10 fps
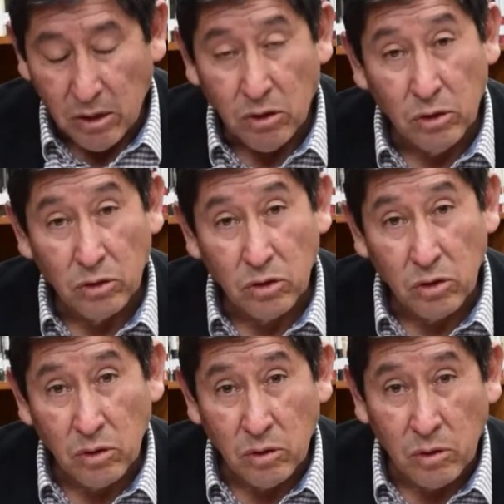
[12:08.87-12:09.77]

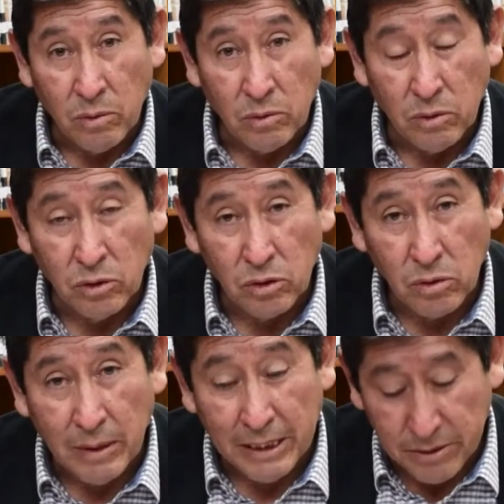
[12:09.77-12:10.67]
Otro, otro
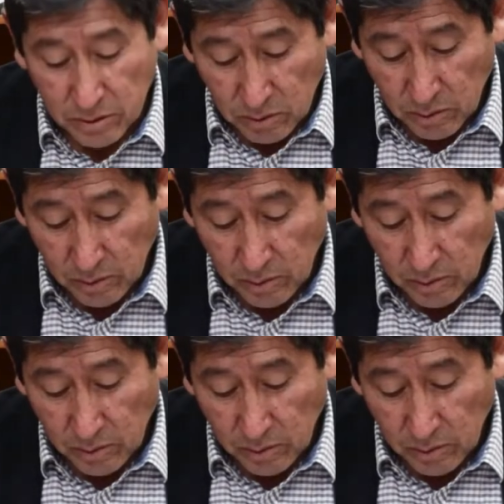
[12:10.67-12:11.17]
barrio,